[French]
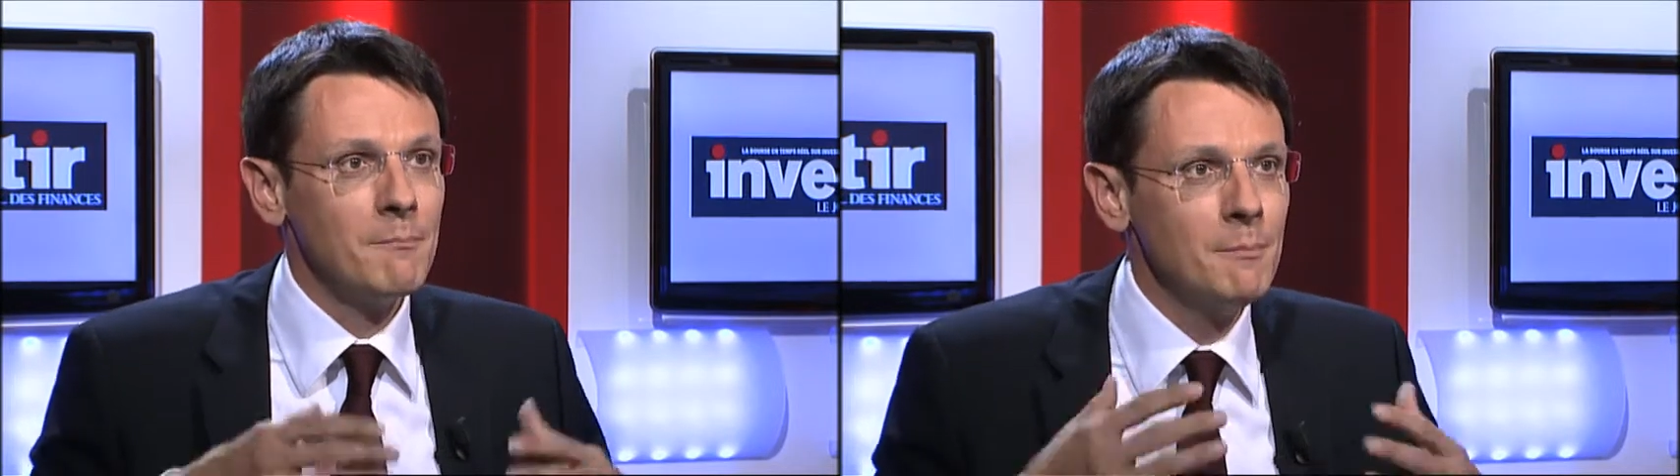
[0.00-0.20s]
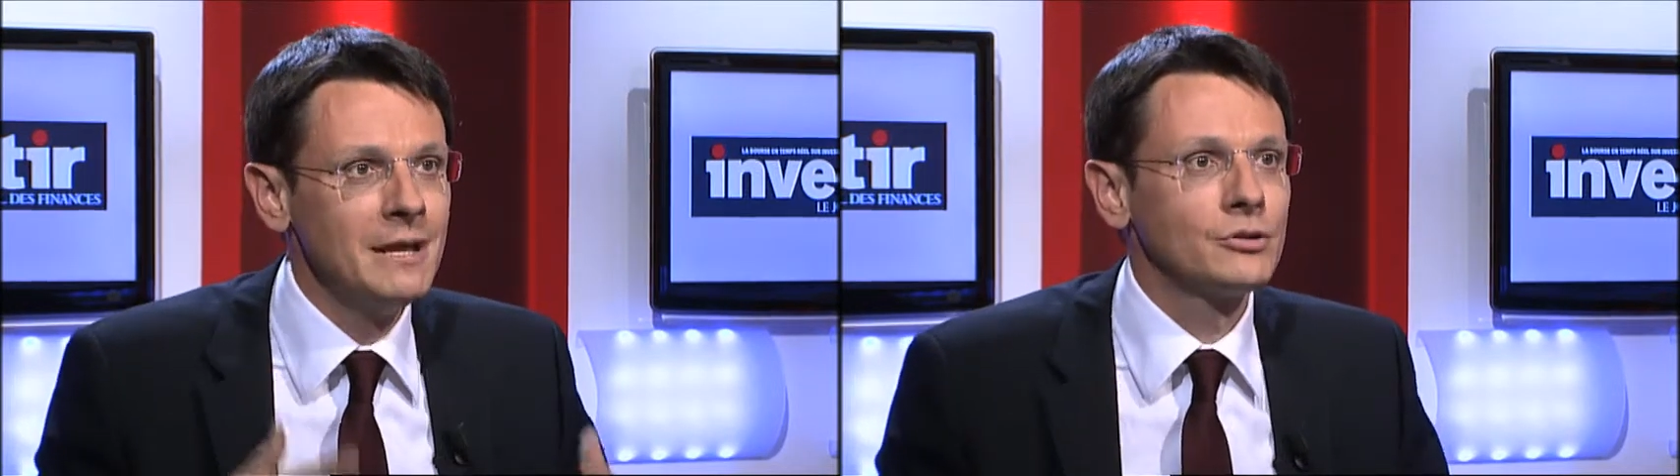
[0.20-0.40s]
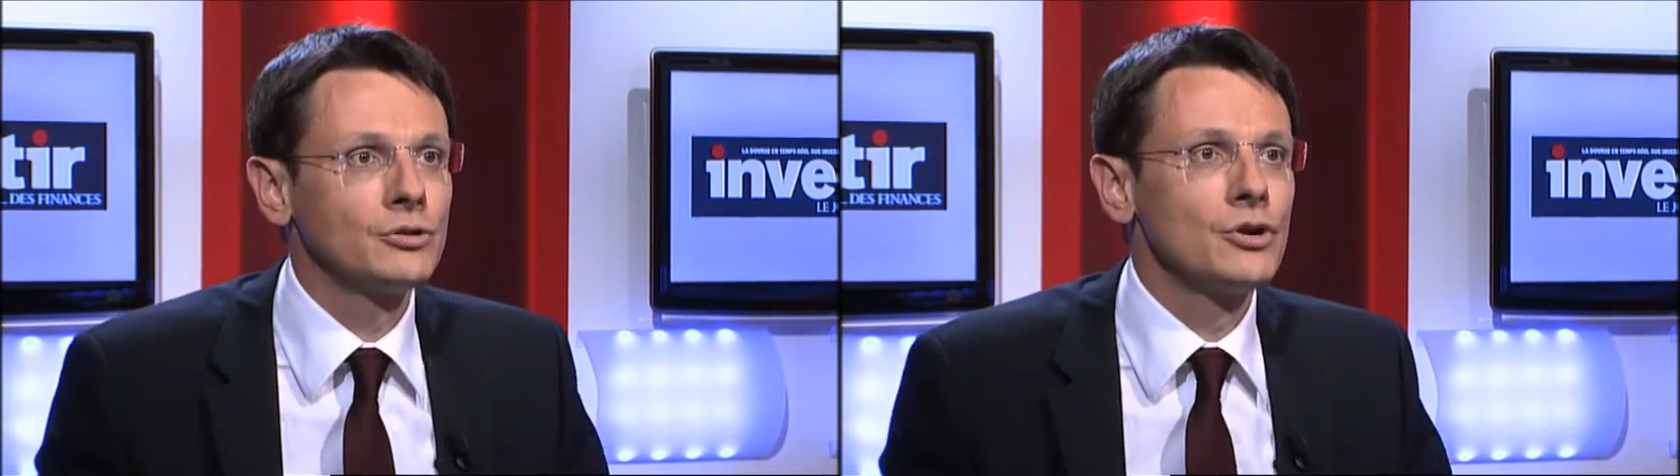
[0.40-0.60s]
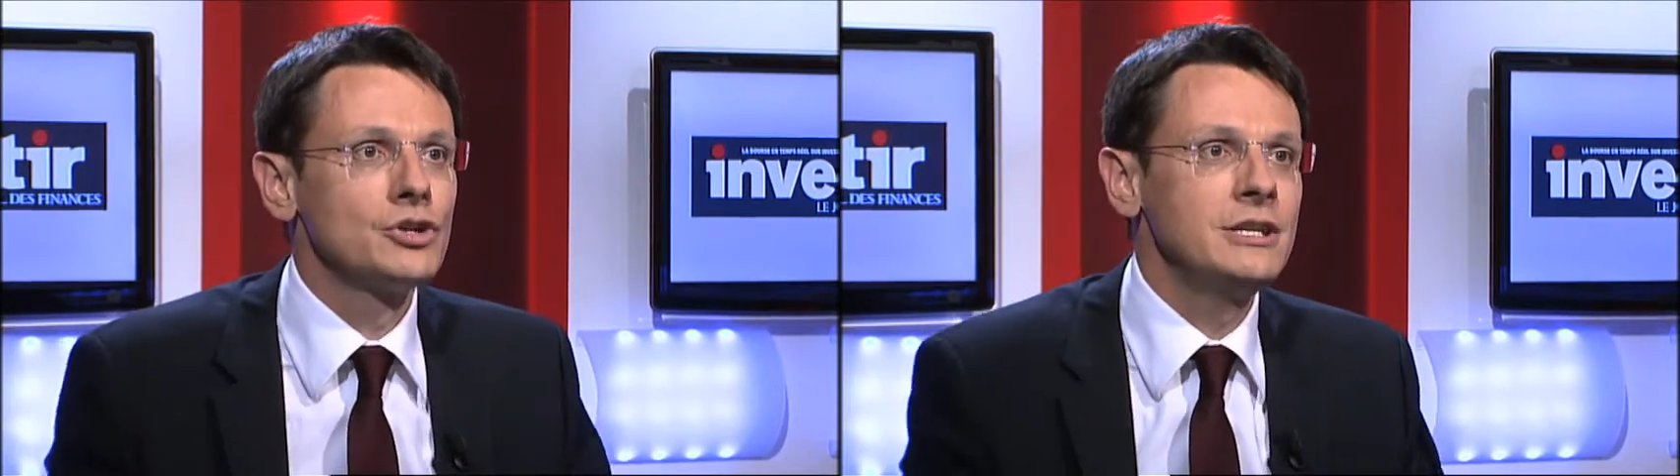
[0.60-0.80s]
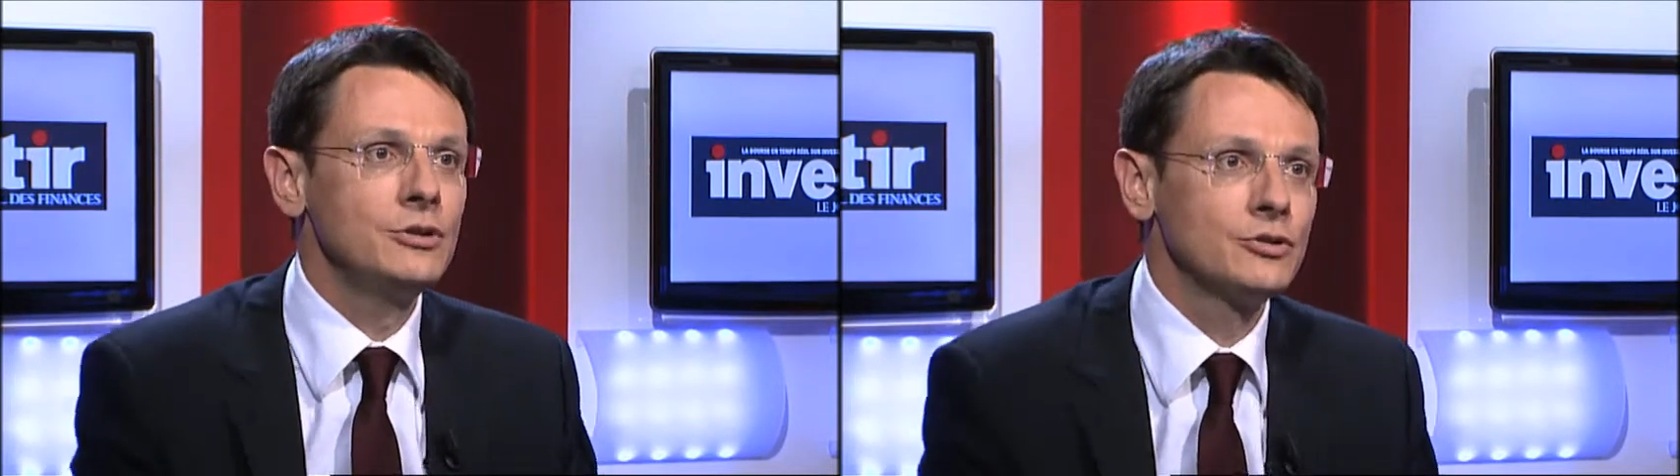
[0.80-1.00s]

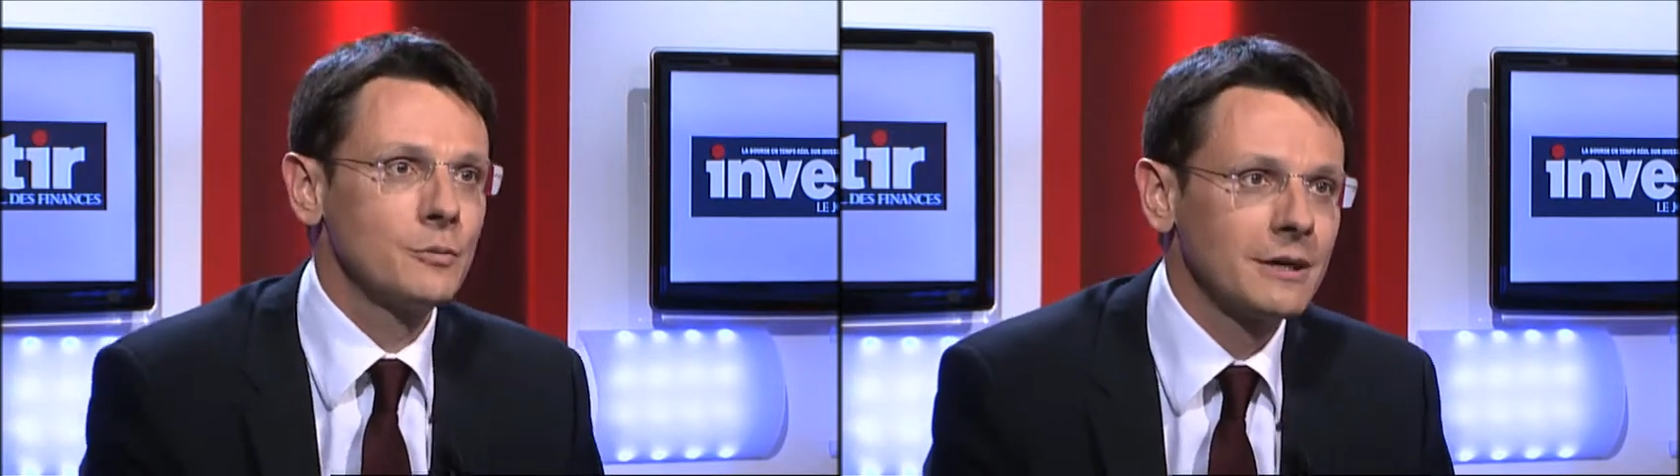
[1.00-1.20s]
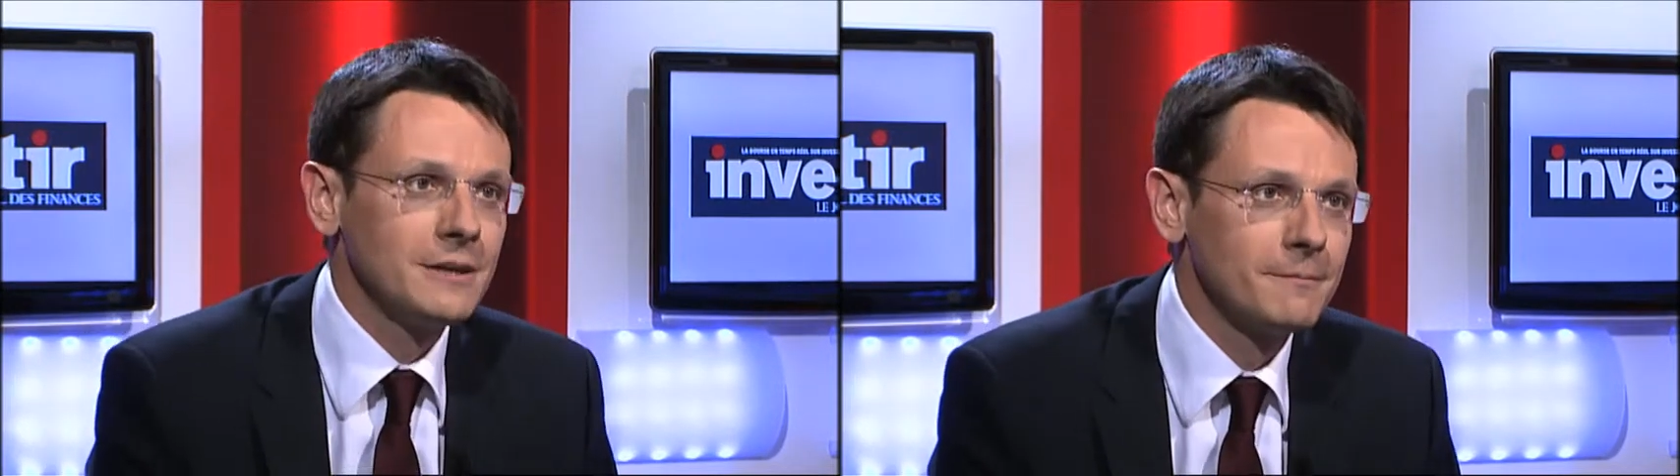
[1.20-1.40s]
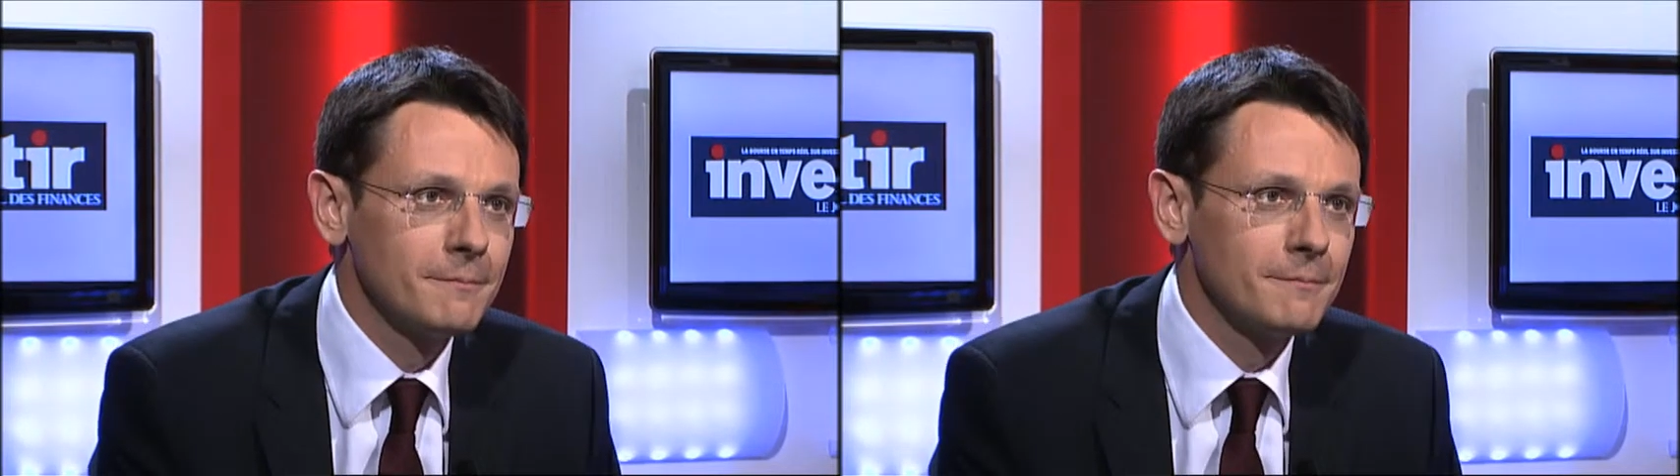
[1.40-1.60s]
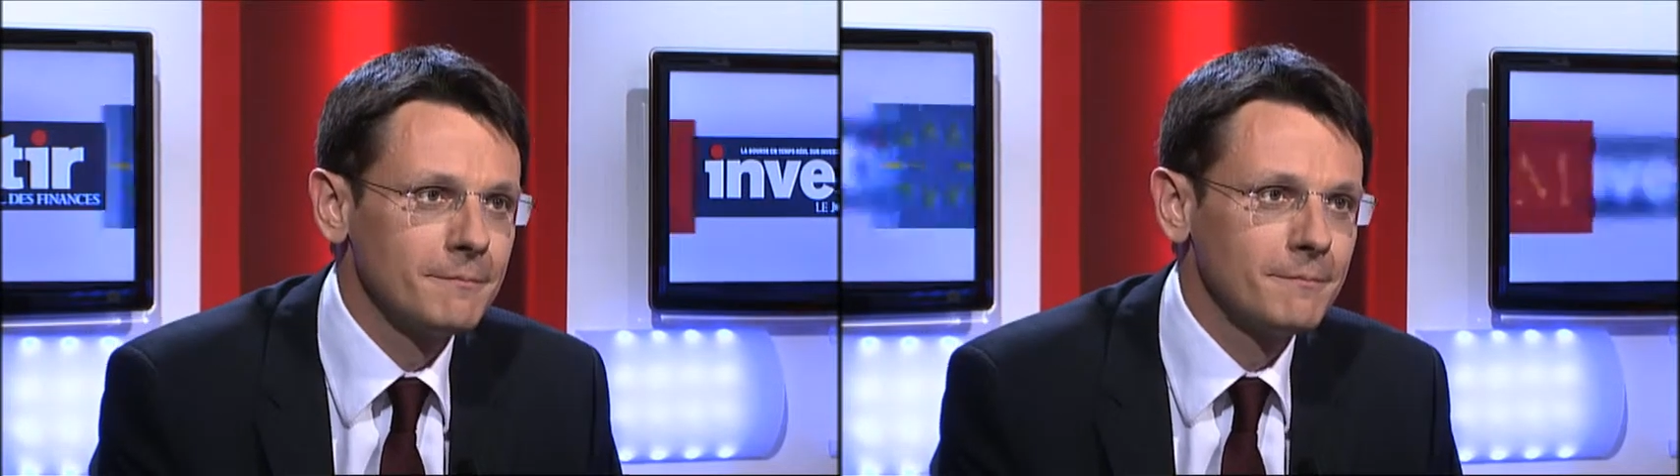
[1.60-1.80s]
méthodologie de ce prix Oui.